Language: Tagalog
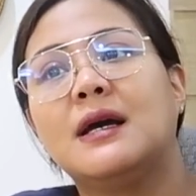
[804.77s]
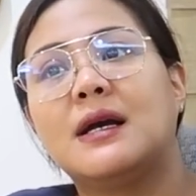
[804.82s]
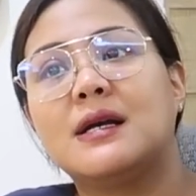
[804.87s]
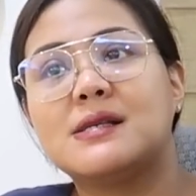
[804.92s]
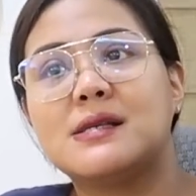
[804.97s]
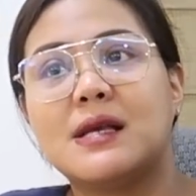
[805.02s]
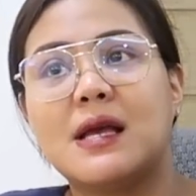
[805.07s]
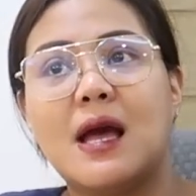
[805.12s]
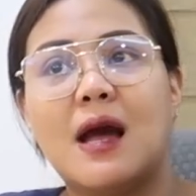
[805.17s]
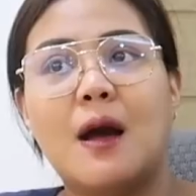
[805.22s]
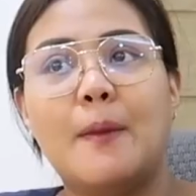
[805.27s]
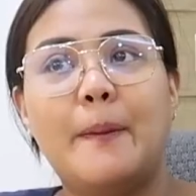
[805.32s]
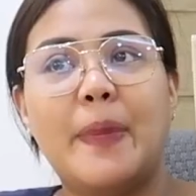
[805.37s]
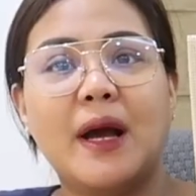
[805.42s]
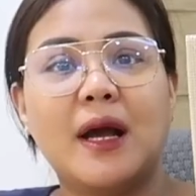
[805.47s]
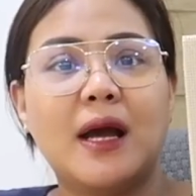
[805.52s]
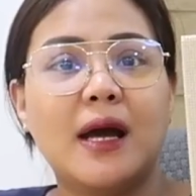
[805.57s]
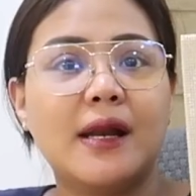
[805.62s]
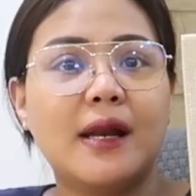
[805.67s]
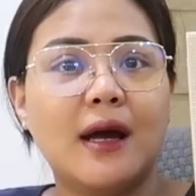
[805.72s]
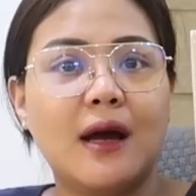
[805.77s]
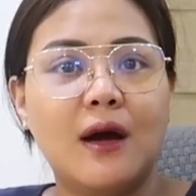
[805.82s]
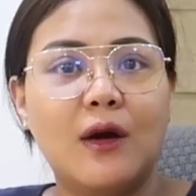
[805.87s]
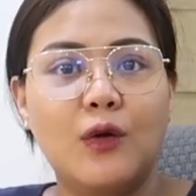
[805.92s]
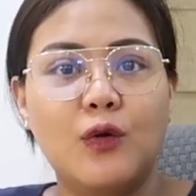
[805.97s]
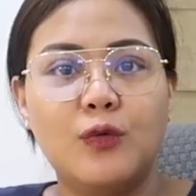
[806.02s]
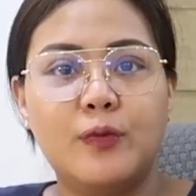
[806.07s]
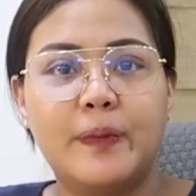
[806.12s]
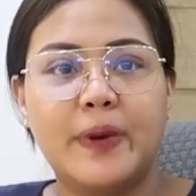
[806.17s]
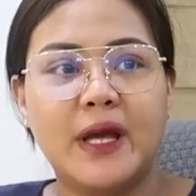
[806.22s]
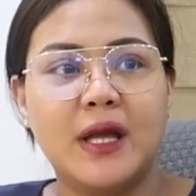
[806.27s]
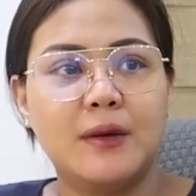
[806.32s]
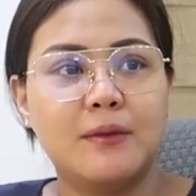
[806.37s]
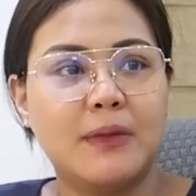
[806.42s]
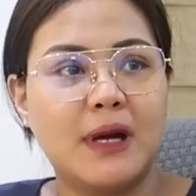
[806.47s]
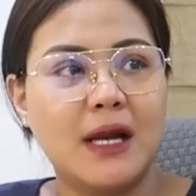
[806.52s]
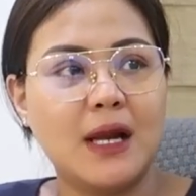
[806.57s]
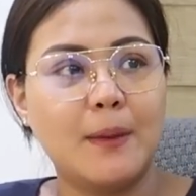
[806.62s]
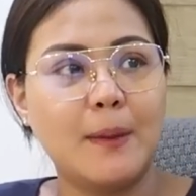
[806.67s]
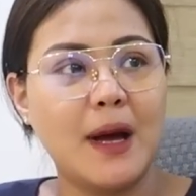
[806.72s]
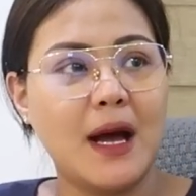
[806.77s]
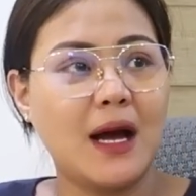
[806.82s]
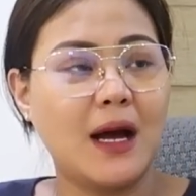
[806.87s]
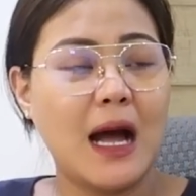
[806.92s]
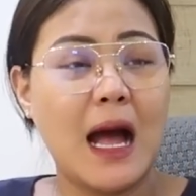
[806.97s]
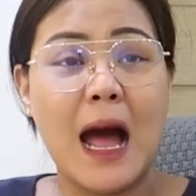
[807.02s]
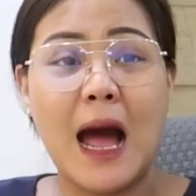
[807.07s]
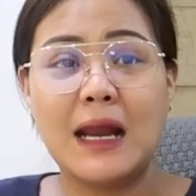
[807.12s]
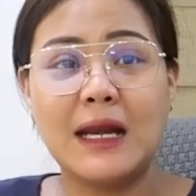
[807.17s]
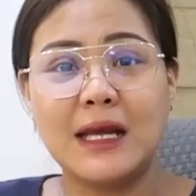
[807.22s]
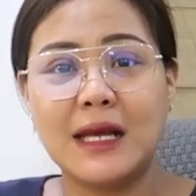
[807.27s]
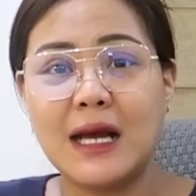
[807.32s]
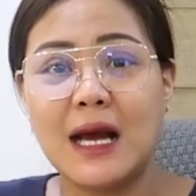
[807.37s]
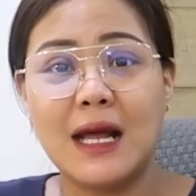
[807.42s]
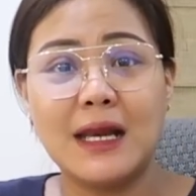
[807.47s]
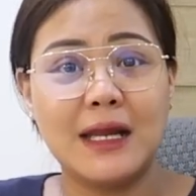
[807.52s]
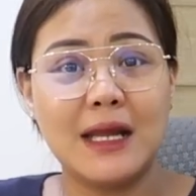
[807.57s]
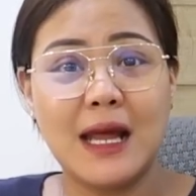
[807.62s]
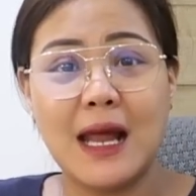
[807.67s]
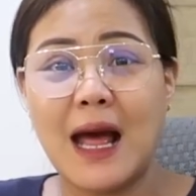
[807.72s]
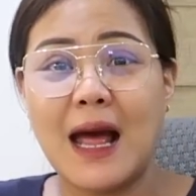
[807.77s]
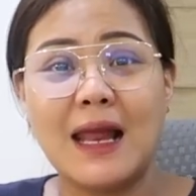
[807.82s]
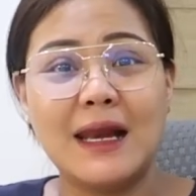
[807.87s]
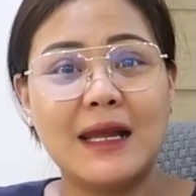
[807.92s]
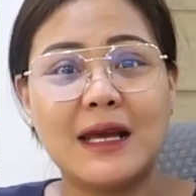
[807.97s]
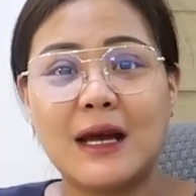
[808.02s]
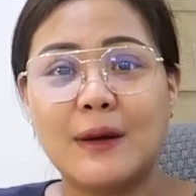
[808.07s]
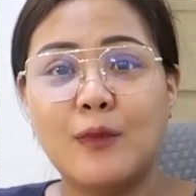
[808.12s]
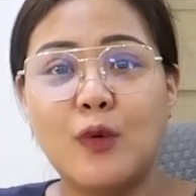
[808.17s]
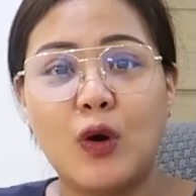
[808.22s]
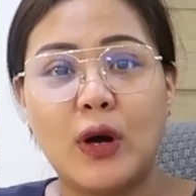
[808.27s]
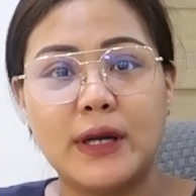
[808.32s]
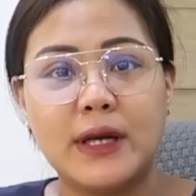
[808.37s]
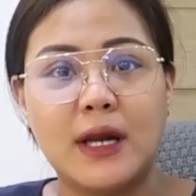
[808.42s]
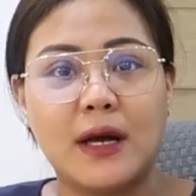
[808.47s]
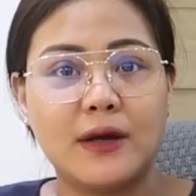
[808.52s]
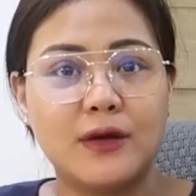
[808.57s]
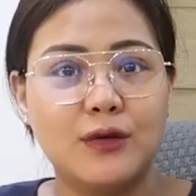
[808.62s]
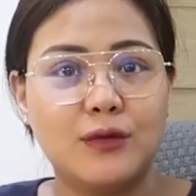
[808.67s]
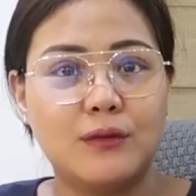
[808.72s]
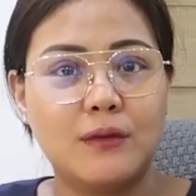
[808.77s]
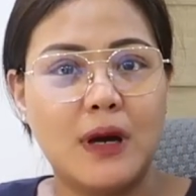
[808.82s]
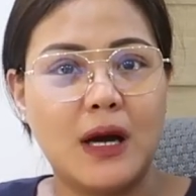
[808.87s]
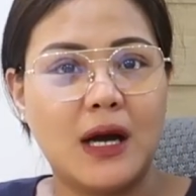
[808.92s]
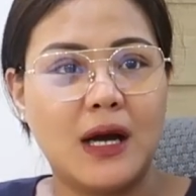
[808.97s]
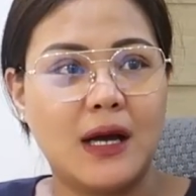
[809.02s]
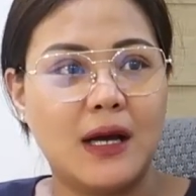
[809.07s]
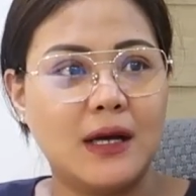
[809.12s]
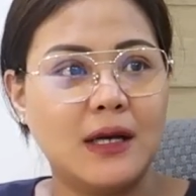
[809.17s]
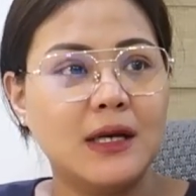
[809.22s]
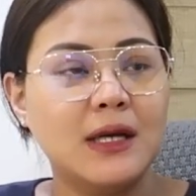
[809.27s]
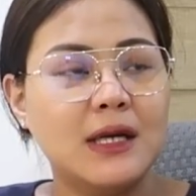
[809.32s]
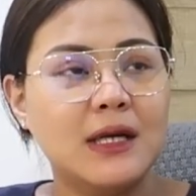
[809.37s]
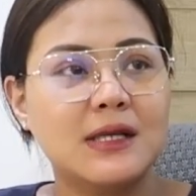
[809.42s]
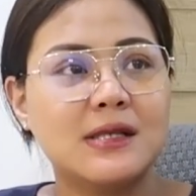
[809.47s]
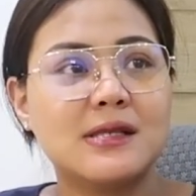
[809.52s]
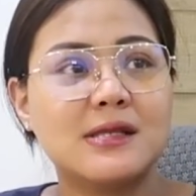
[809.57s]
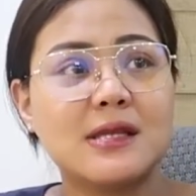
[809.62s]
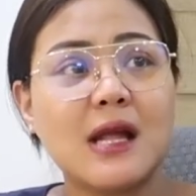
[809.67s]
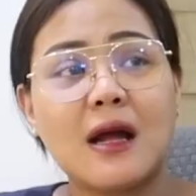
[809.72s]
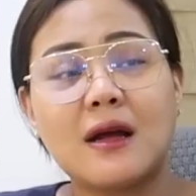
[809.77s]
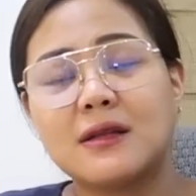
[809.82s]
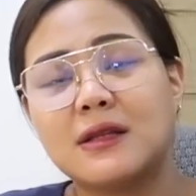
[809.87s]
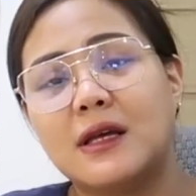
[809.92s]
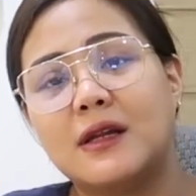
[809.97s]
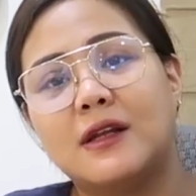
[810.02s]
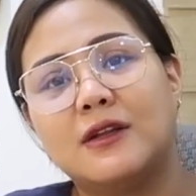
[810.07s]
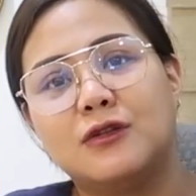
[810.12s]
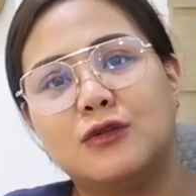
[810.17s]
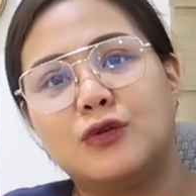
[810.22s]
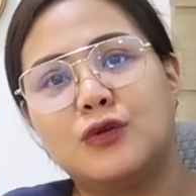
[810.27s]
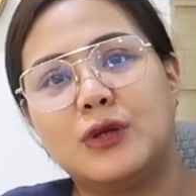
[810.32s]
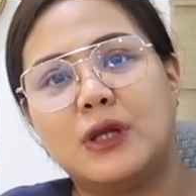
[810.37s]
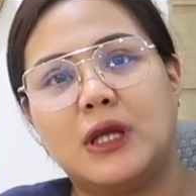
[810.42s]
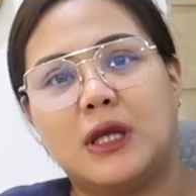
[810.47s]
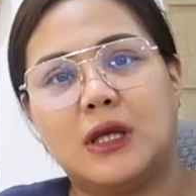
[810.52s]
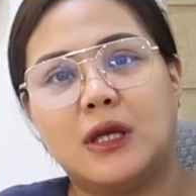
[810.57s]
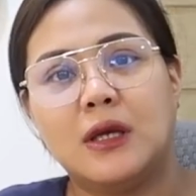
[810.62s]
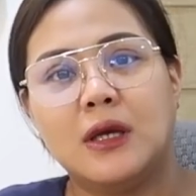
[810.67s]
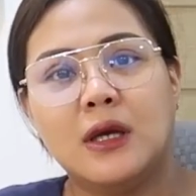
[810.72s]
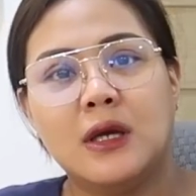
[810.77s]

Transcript: kasi nga kapag ka naka-open, malamang aalik aalikabukan lang yung mga stock na nandoon eh.